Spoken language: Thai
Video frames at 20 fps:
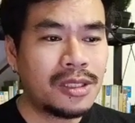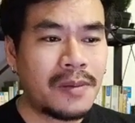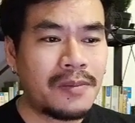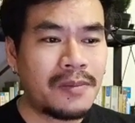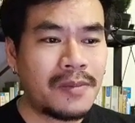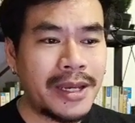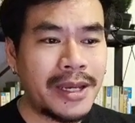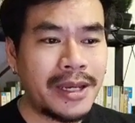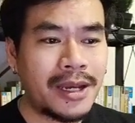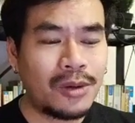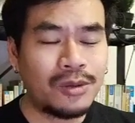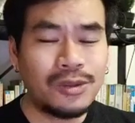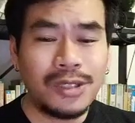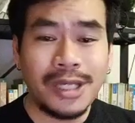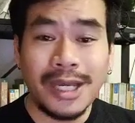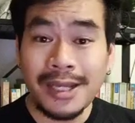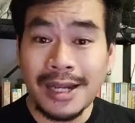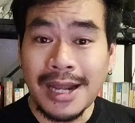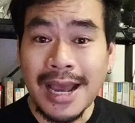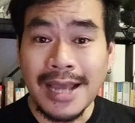ทำไมเขา
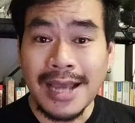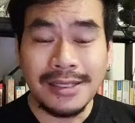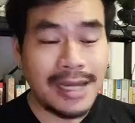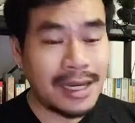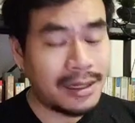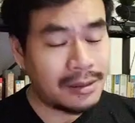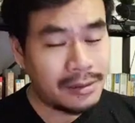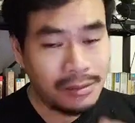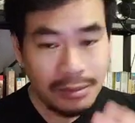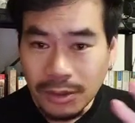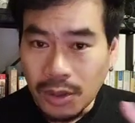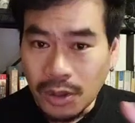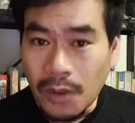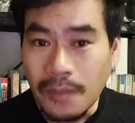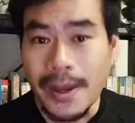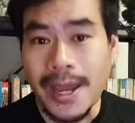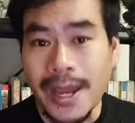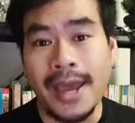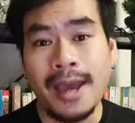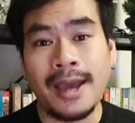ใจร้ายจัง
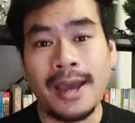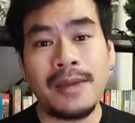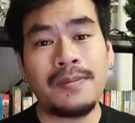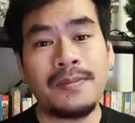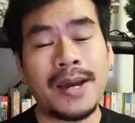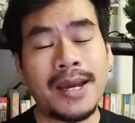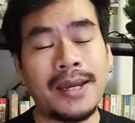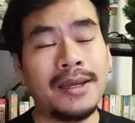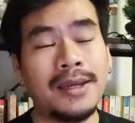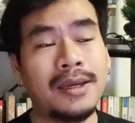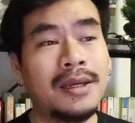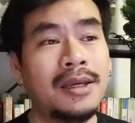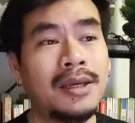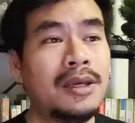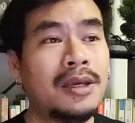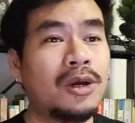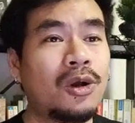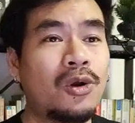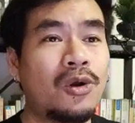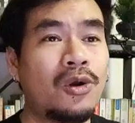ก็แพ้ให้ไป
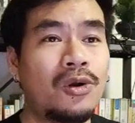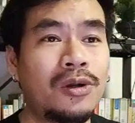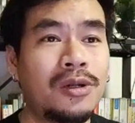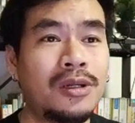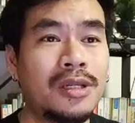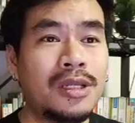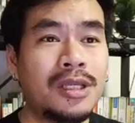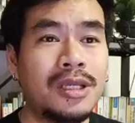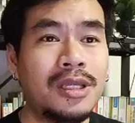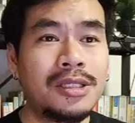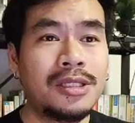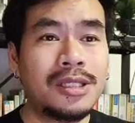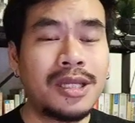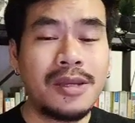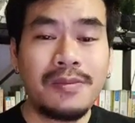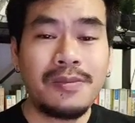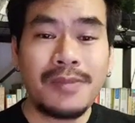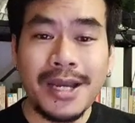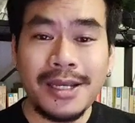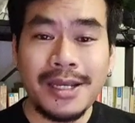คนนี้
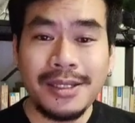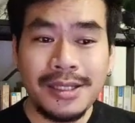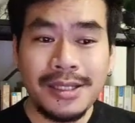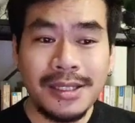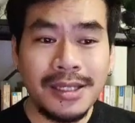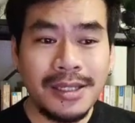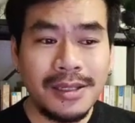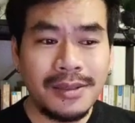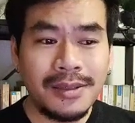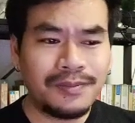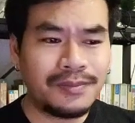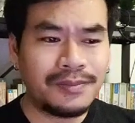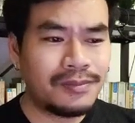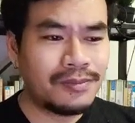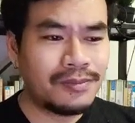ใช่ไหมที่